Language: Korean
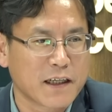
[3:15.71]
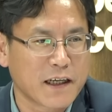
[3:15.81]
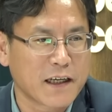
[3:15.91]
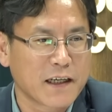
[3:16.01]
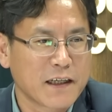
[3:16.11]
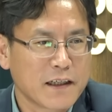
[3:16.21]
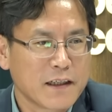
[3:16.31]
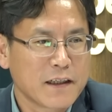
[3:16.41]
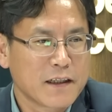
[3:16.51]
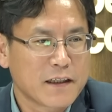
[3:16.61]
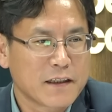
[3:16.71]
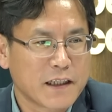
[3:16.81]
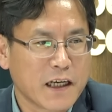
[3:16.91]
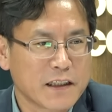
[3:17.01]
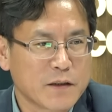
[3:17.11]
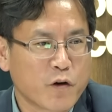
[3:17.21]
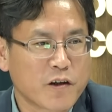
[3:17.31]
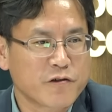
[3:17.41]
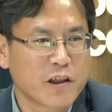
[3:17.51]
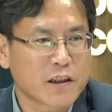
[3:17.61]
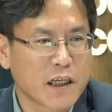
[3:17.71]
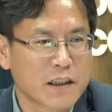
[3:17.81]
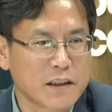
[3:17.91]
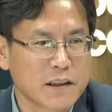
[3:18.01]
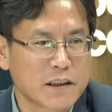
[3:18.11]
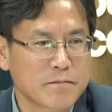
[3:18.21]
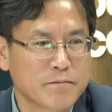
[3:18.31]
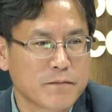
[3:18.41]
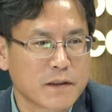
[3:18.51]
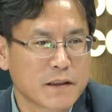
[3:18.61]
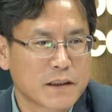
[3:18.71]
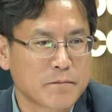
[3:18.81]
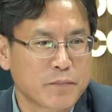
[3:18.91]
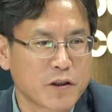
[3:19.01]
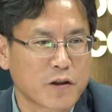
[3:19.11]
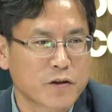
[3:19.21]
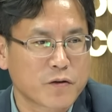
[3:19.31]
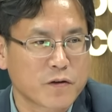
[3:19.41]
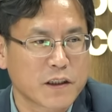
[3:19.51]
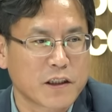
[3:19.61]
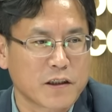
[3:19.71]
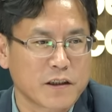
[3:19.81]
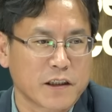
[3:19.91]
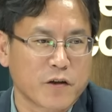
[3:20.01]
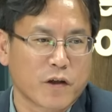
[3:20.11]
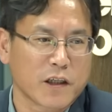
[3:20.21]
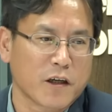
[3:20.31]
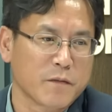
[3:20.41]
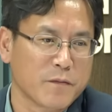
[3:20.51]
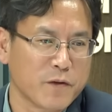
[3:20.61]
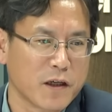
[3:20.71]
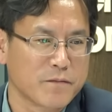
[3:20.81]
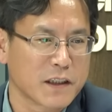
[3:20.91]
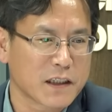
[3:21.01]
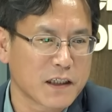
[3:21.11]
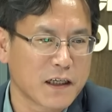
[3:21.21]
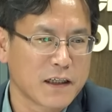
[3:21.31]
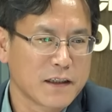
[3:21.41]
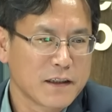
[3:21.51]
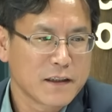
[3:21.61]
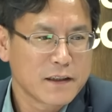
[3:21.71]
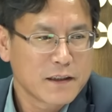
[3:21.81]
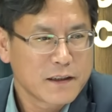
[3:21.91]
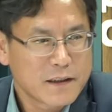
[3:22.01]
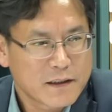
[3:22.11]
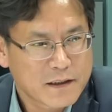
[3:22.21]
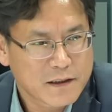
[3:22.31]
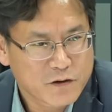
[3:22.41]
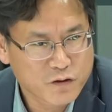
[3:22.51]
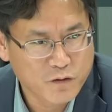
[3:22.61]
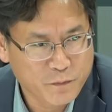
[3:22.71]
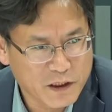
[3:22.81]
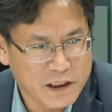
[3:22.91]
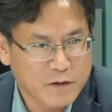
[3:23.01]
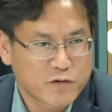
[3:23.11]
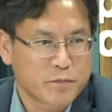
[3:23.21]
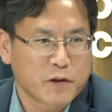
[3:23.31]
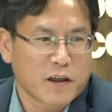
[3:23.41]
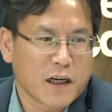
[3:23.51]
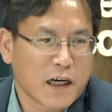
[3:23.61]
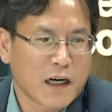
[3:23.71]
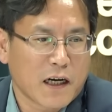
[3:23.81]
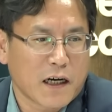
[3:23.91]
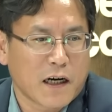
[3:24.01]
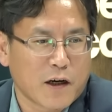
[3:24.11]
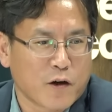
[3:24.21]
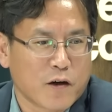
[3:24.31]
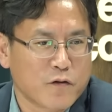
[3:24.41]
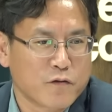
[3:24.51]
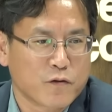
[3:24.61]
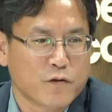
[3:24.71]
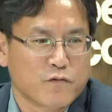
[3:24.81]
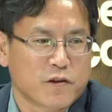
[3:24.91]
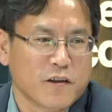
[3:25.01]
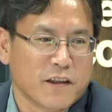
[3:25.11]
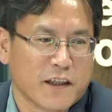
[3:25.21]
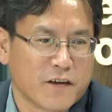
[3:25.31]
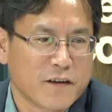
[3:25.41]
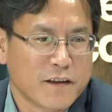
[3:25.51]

예. 리아님 황우혁 카드 심, 신평 헛소리 경력이 화려하면 뭐합니까? 어, 주빈님 구평 하하하 우고 웃었네요.